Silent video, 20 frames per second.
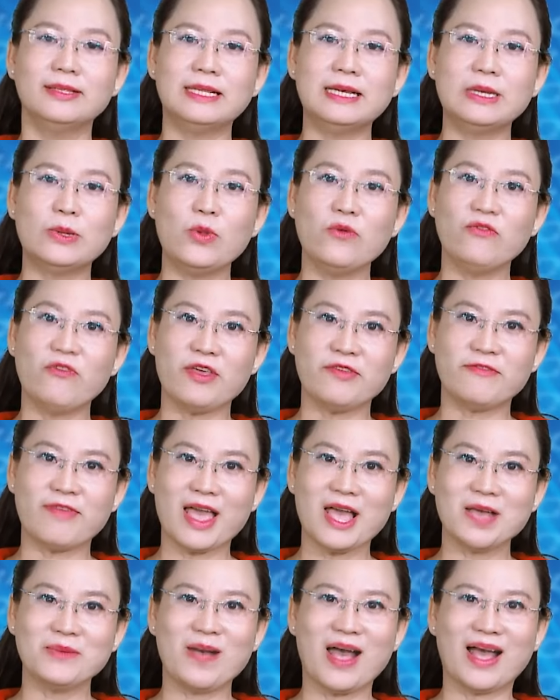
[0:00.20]
Thưa quý vị và
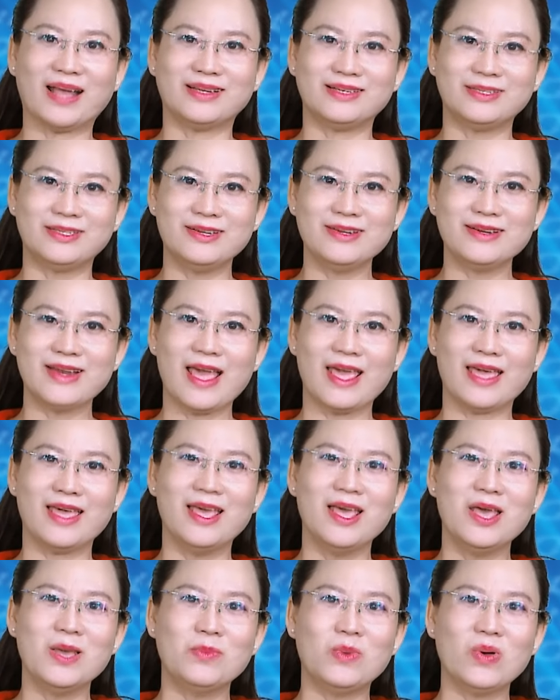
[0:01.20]
các bạn, trước đây,
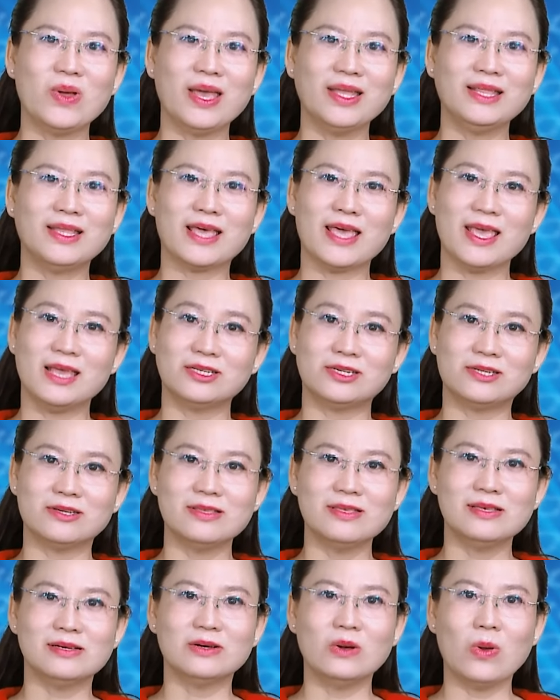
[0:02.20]
mỗi khi thực hiện sửa
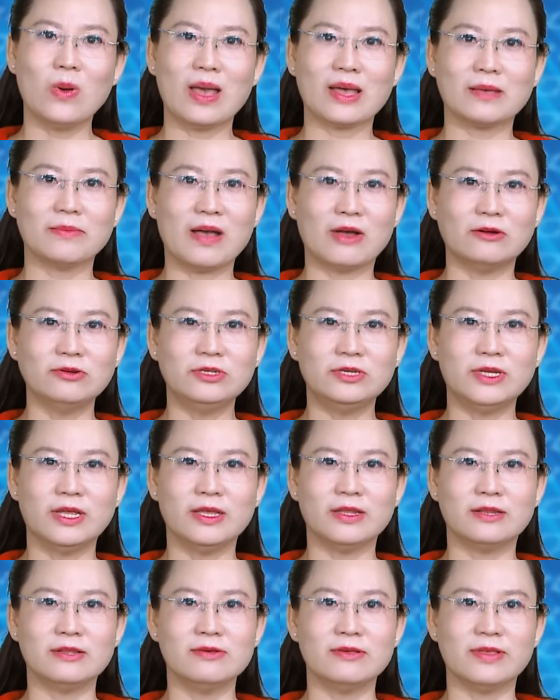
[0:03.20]
chữa hoặc bảo
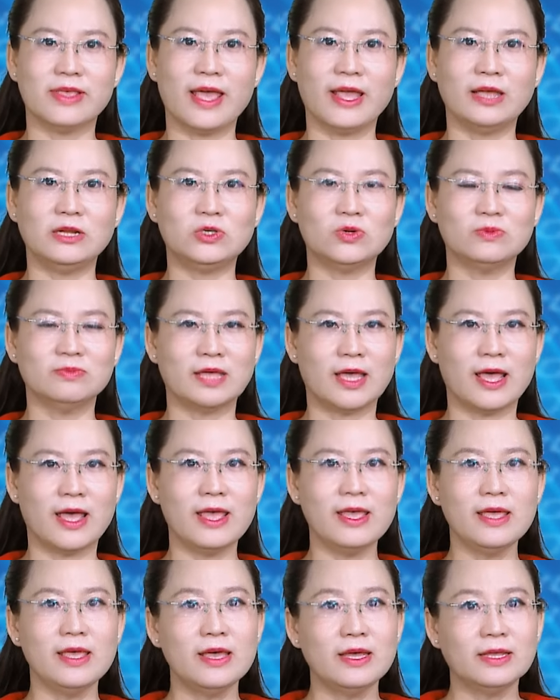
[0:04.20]
trì đường dây trung
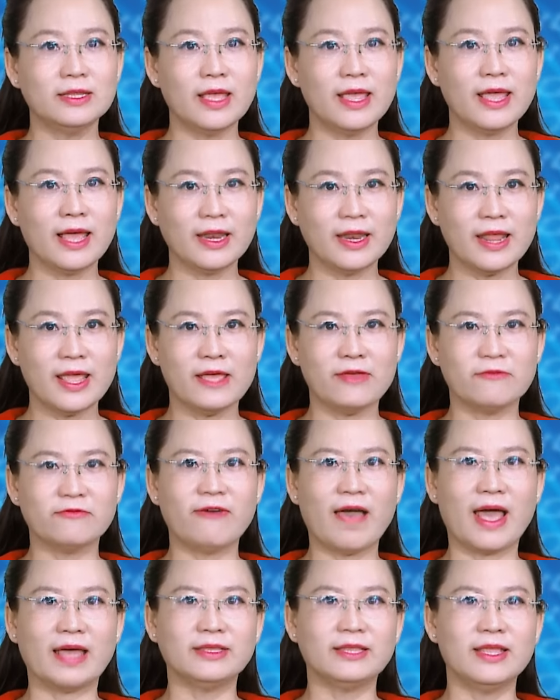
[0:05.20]
thế, thì ngành điện
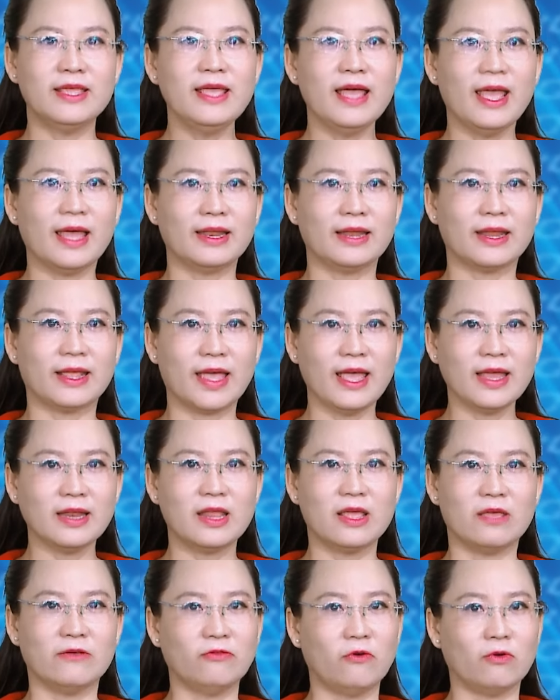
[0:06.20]
phải tiến hành cắt
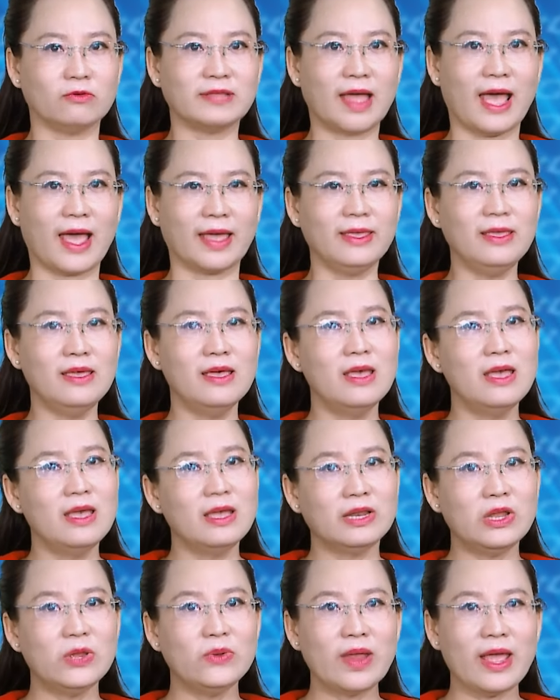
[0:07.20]
điện phụ tải.
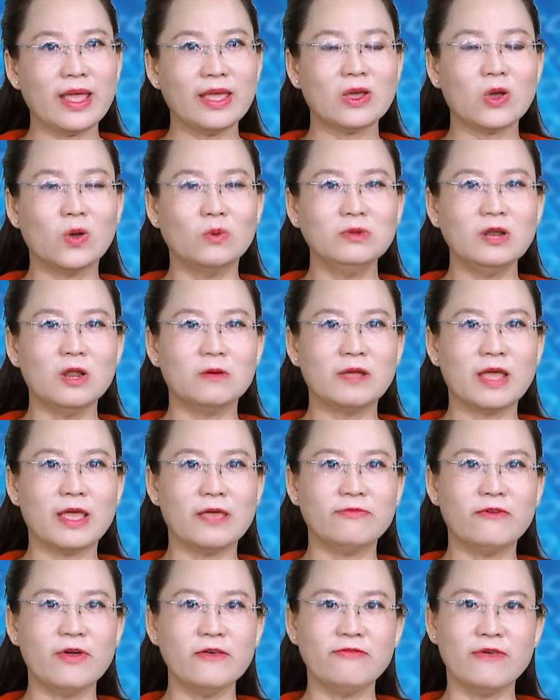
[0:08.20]
Điều này cũng đồng
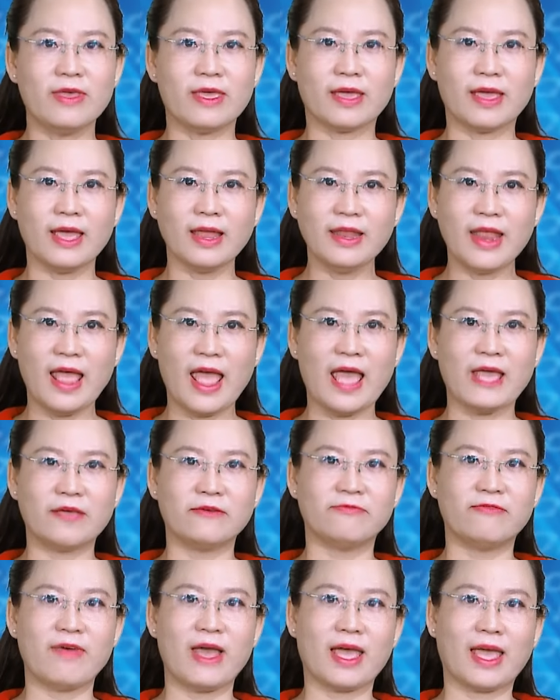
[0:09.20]
nghĩa với việc khách
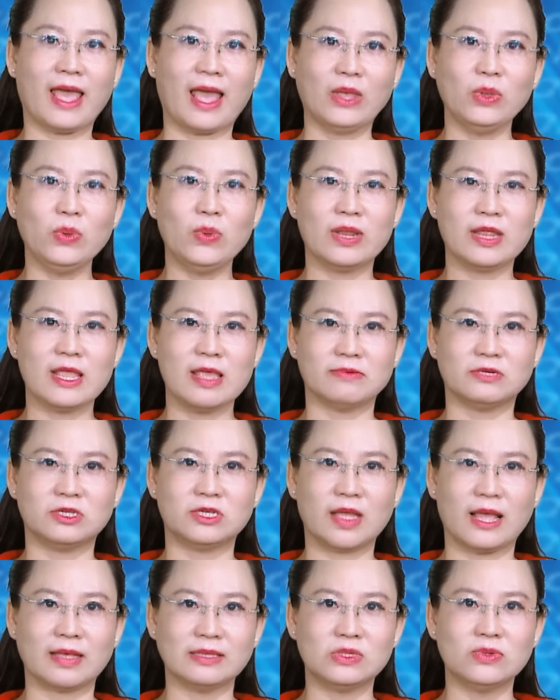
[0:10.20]
hàng và cả doanh nghiệp
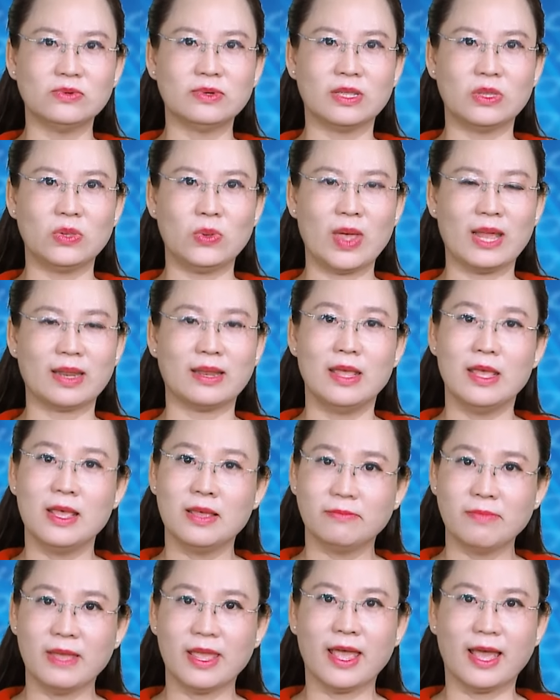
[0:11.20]
sản xuất kinh doanh
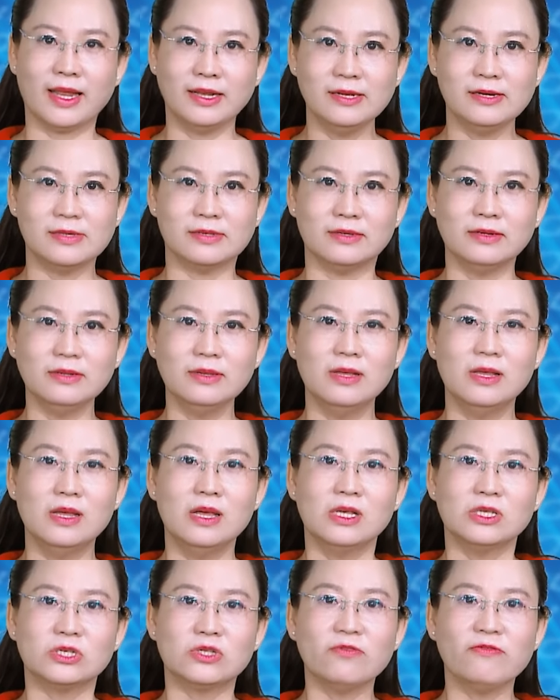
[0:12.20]
bị ảnh hưởng.
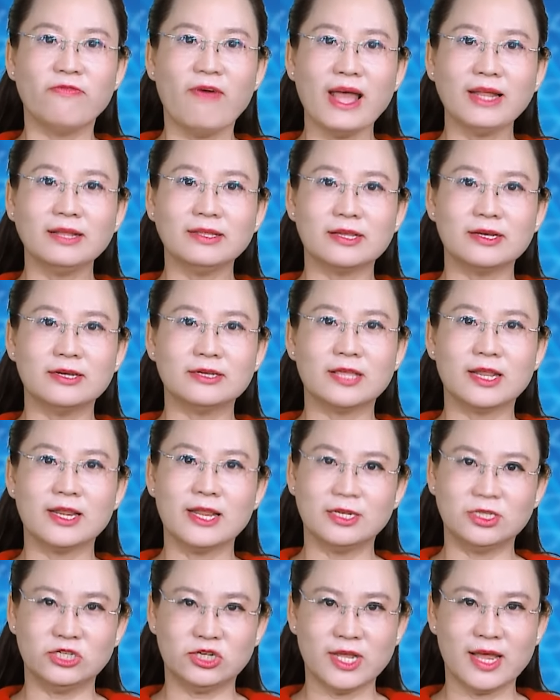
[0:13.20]
Xuất phát từ tình
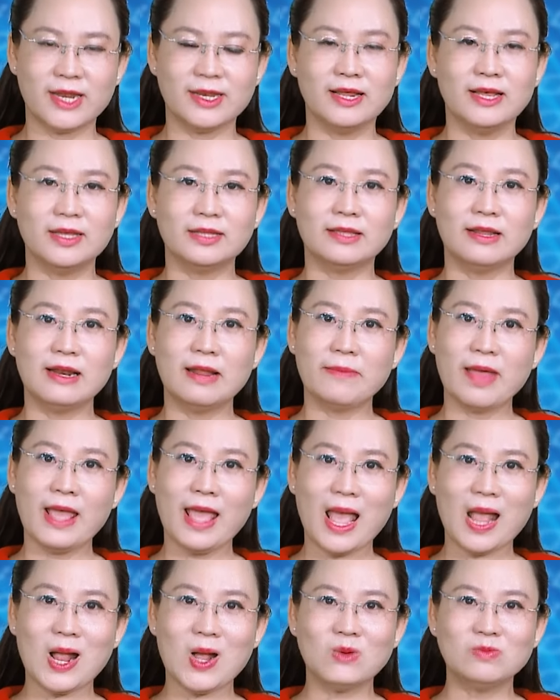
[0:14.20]
hình trên, từ năm
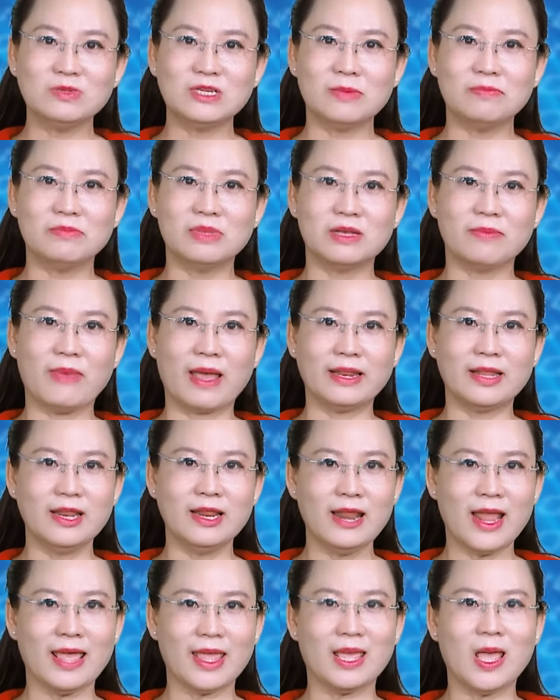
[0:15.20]
2017 đến
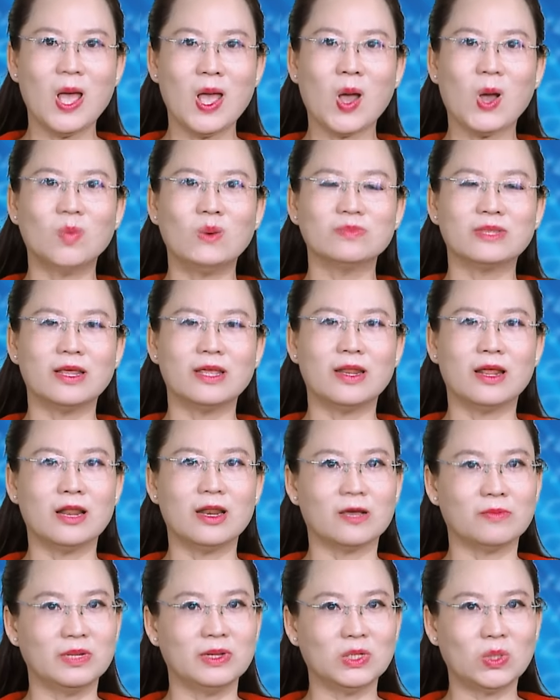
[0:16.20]
nay, Công ty Điện
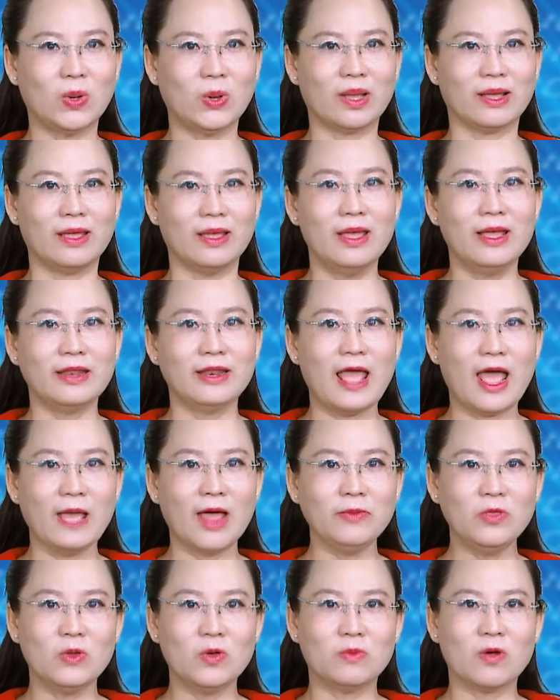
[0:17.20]
lực Bình Thuận đã
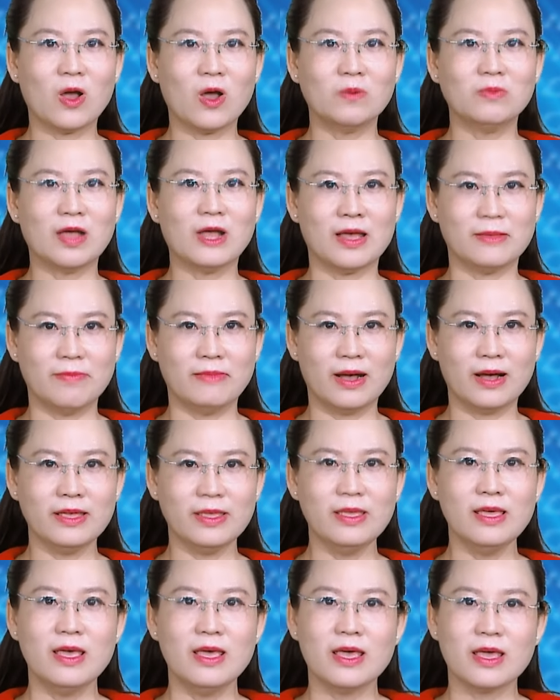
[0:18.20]
áp dụng công nghệ
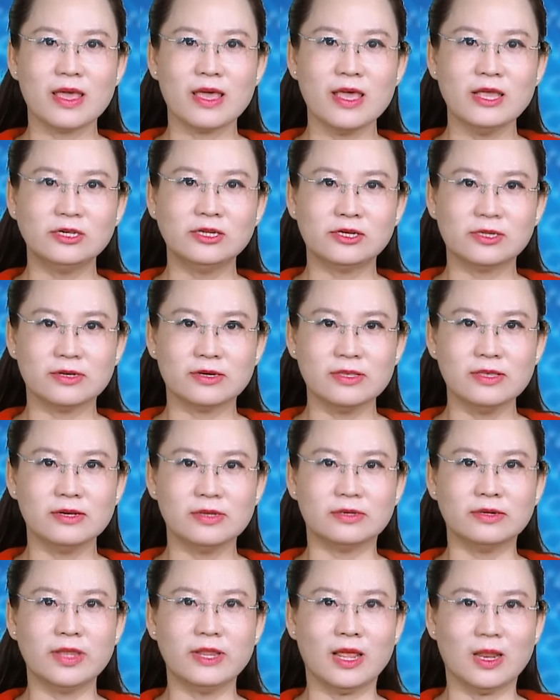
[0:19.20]
mới khi sửa
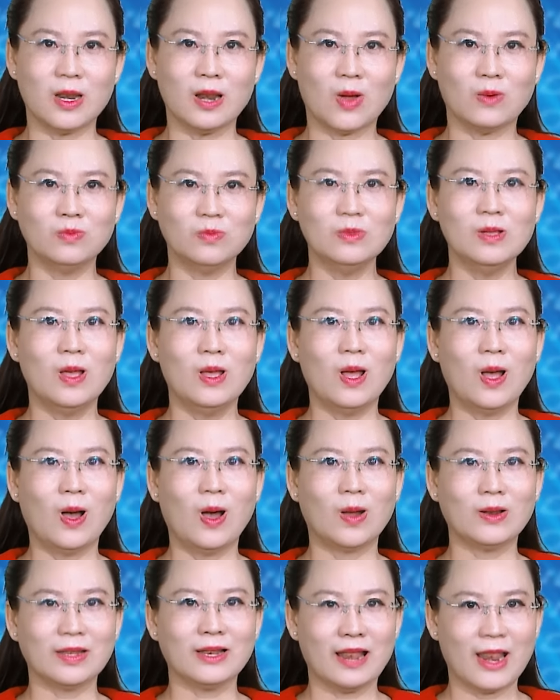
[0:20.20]
chữa điện nóng,
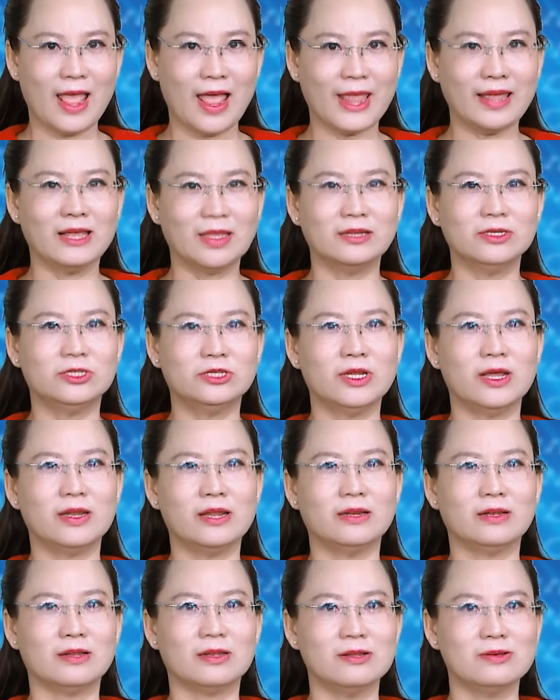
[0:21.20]
hotline
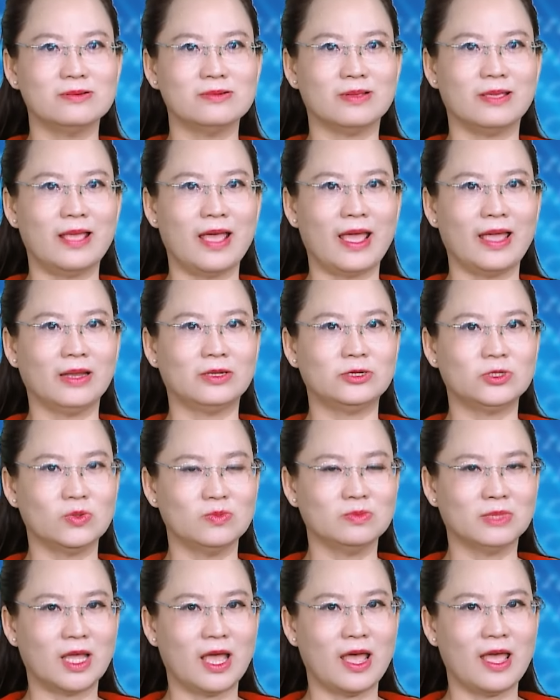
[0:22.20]
trên đường dây
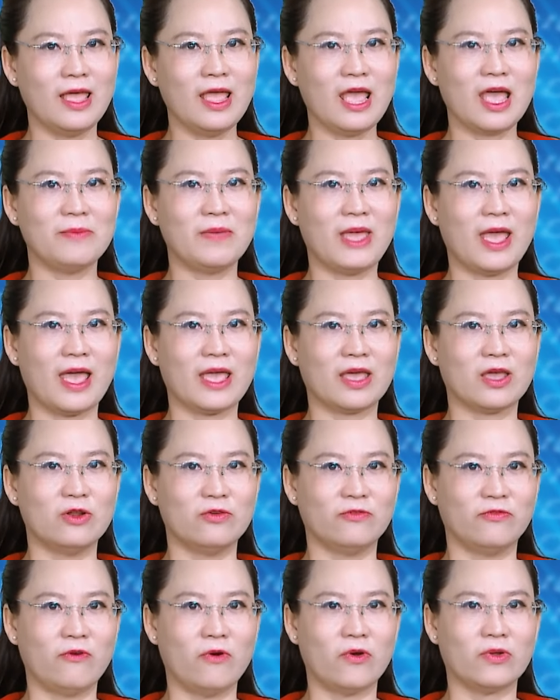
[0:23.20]
trung thế 22
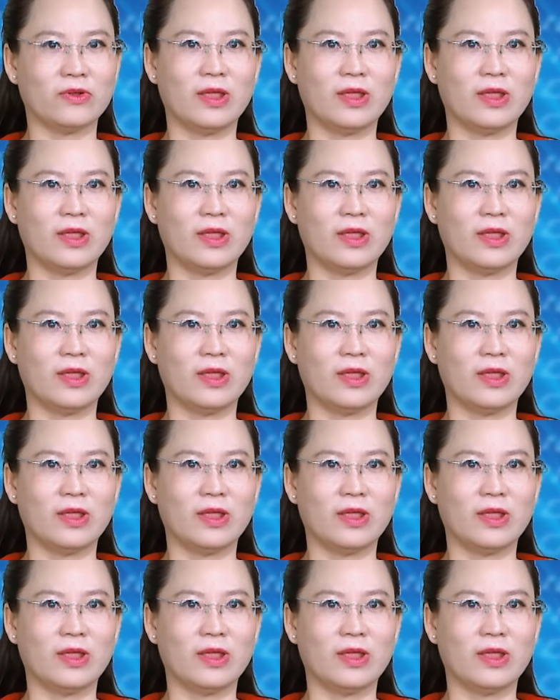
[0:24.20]
kV